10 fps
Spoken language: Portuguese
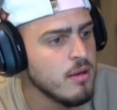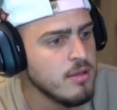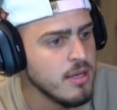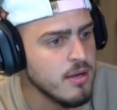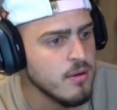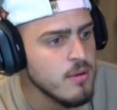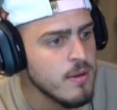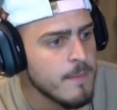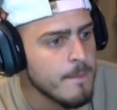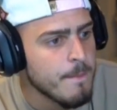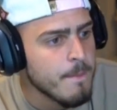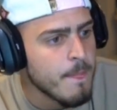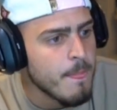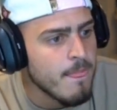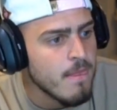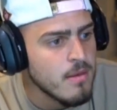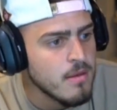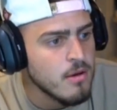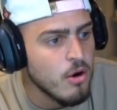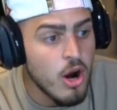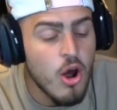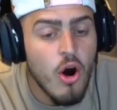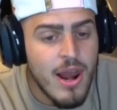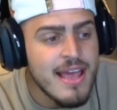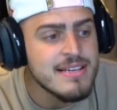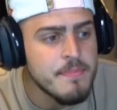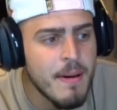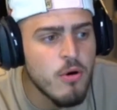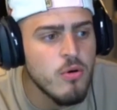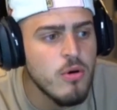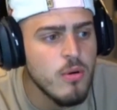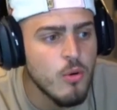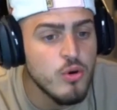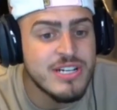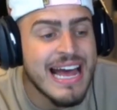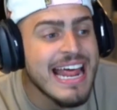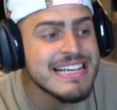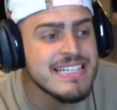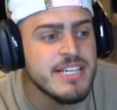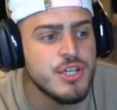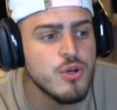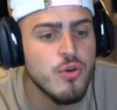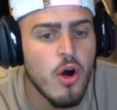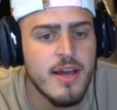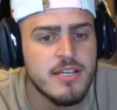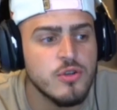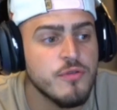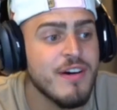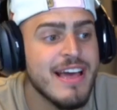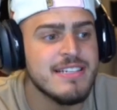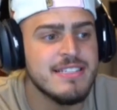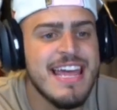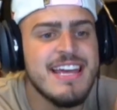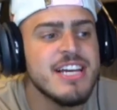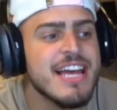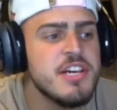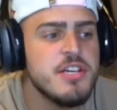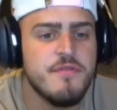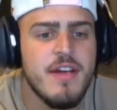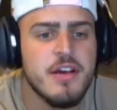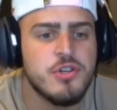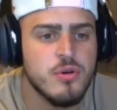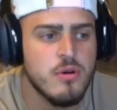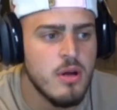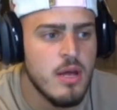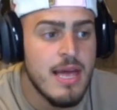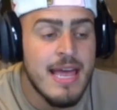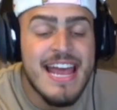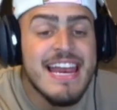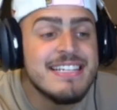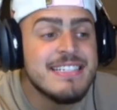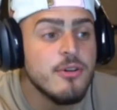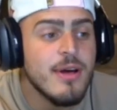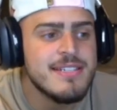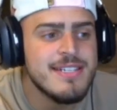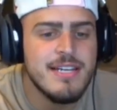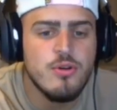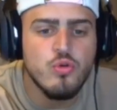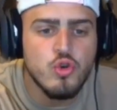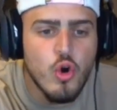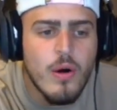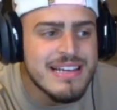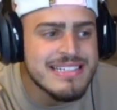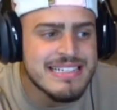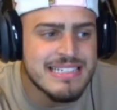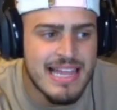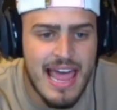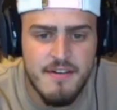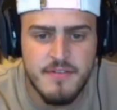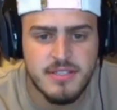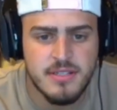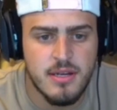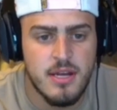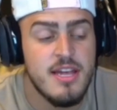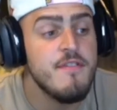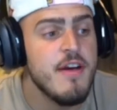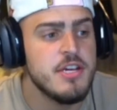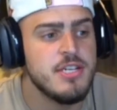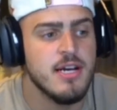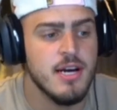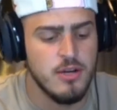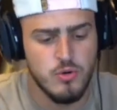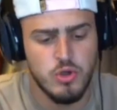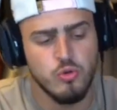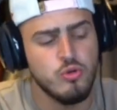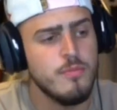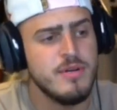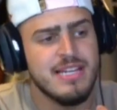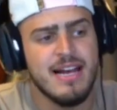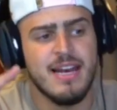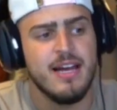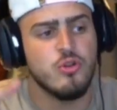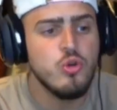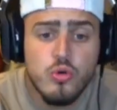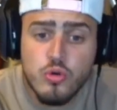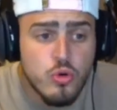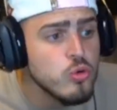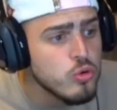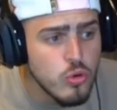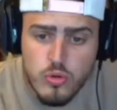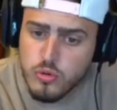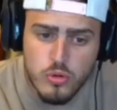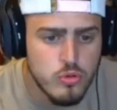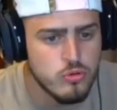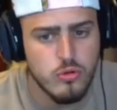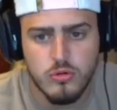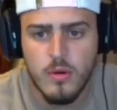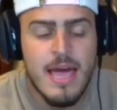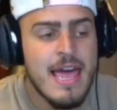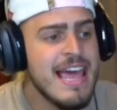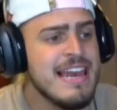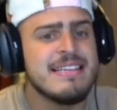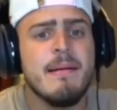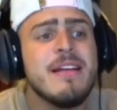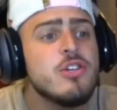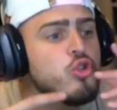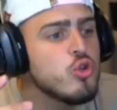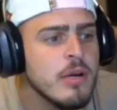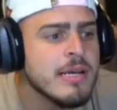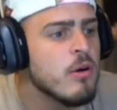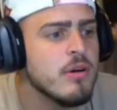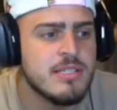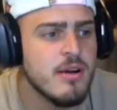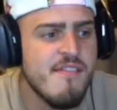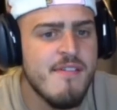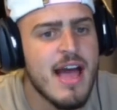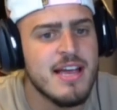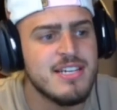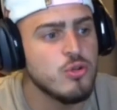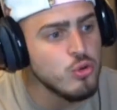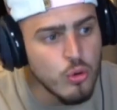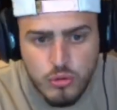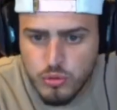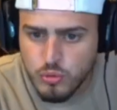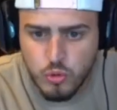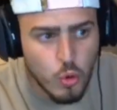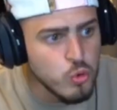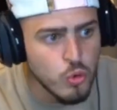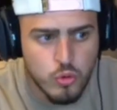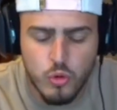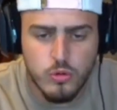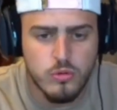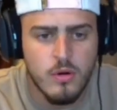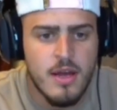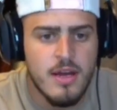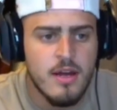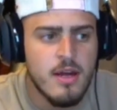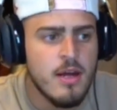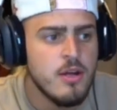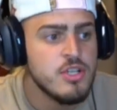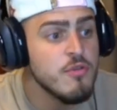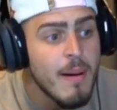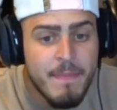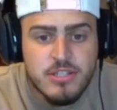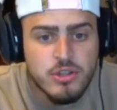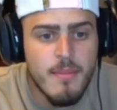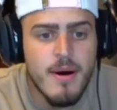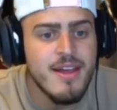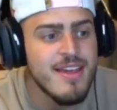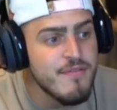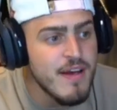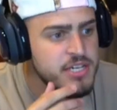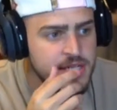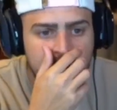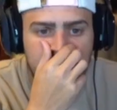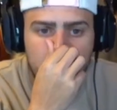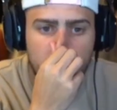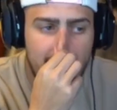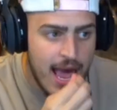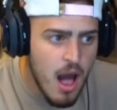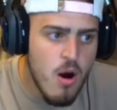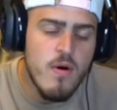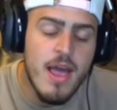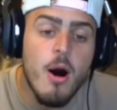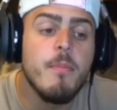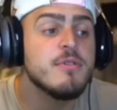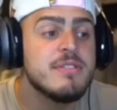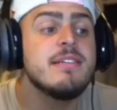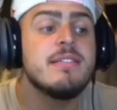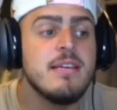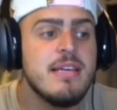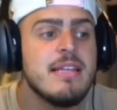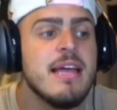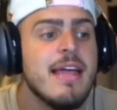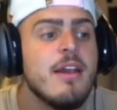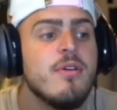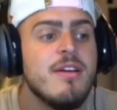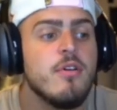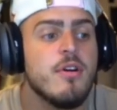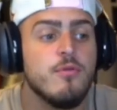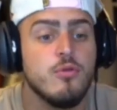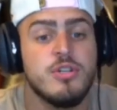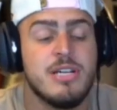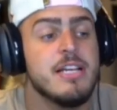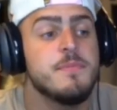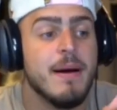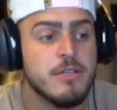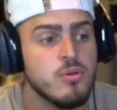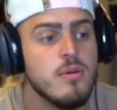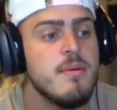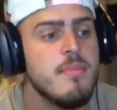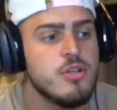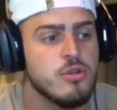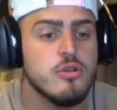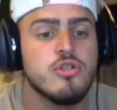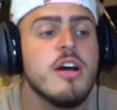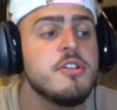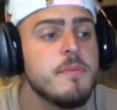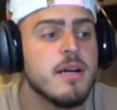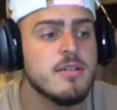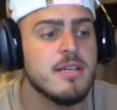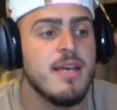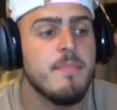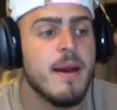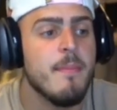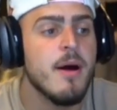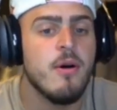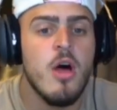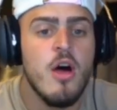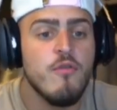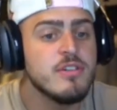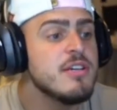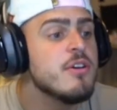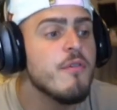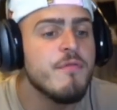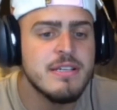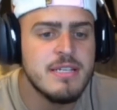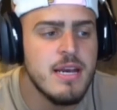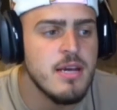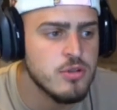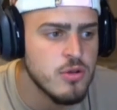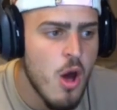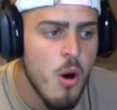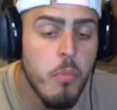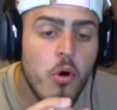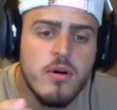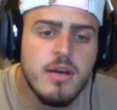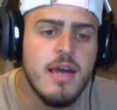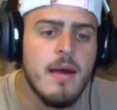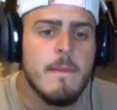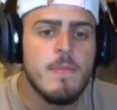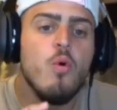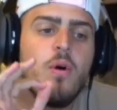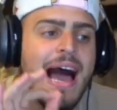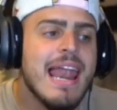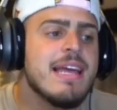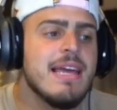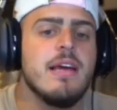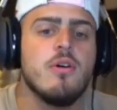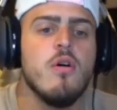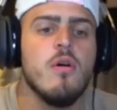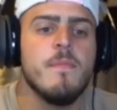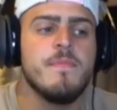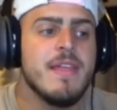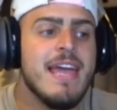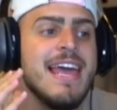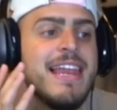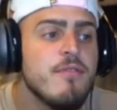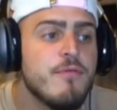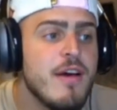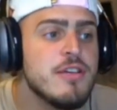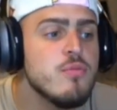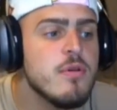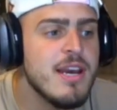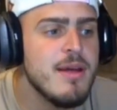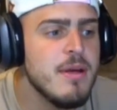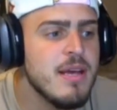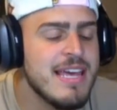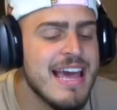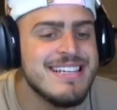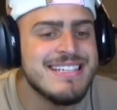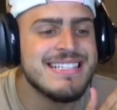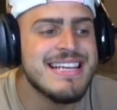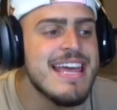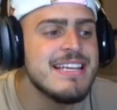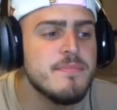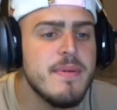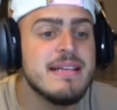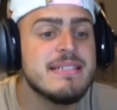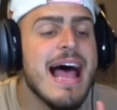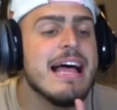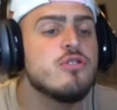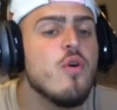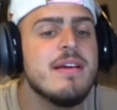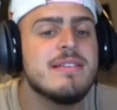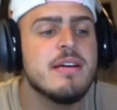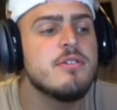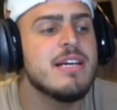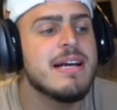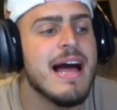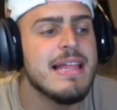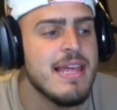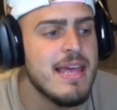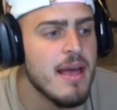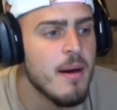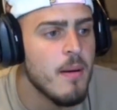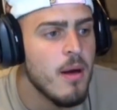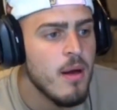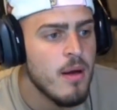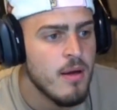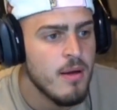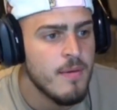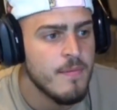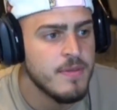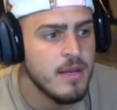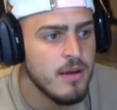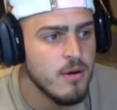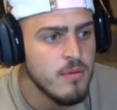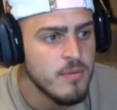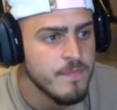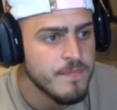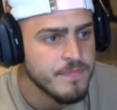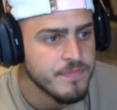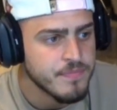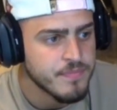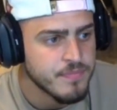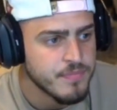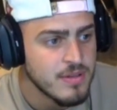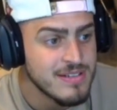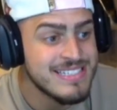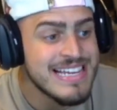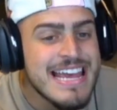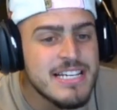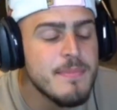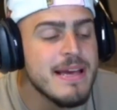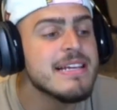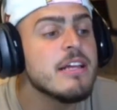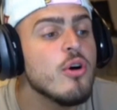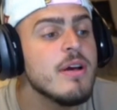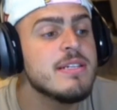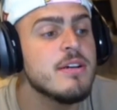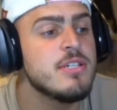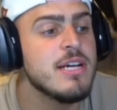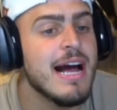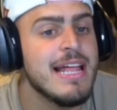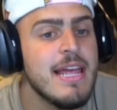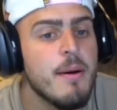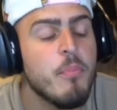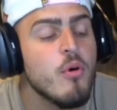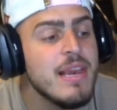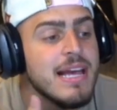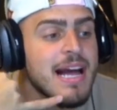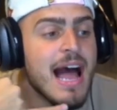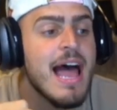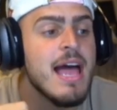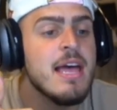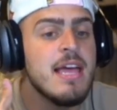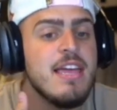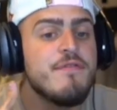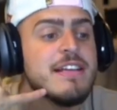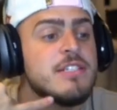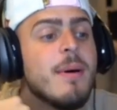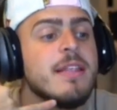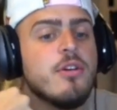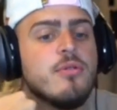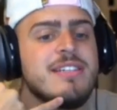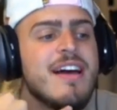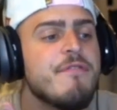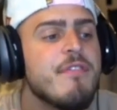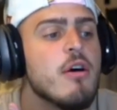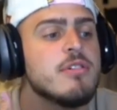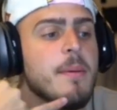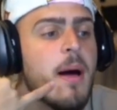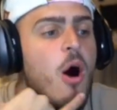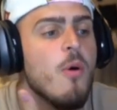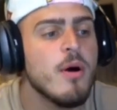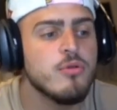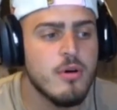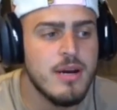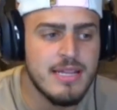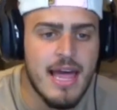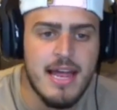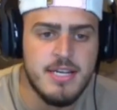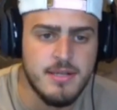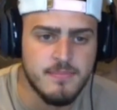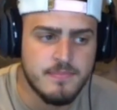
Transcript: Entendeu? Olha, olha esse bagulho. Os caras assistiu nós, faz, desde que a gente viajou, eles andam assistindo todas as lives, investigando. YouTube, Instagram, tudo, tudo, tudo, tudo, tudo. Ele sabia de tudo que aconteceu na viagem. Tudo, tudo, tudo de uma pessoa, mano, investigando. Real, real, pra vocês entenderem o nível que o chat passou o limite. Eu tô só explicando isso aqui pra, mano, vocês não fazerem isso. Por quê? O cara que ligou, ele fez um crime que é de seis meses a dois anos de cadeia. Entendeu? Seis meses a dois anos de cadeia por ligar e fazer uma denúncia falsa a uma autoridade.